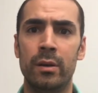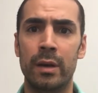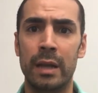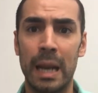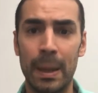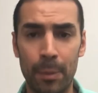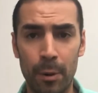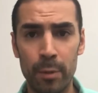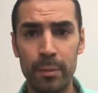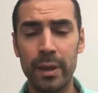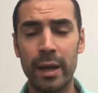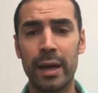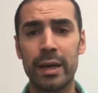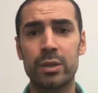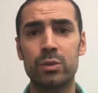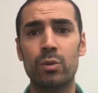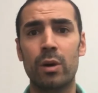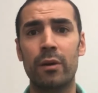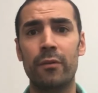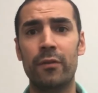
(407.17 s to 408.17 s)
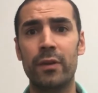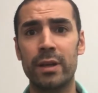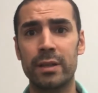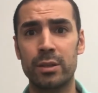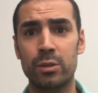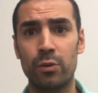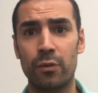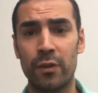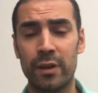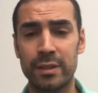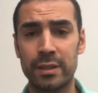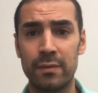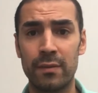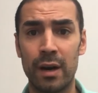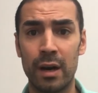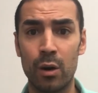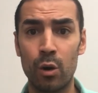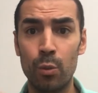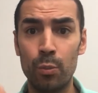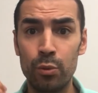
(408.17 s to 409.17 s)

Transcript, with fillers: La première action à faire, c'est de faire savoir au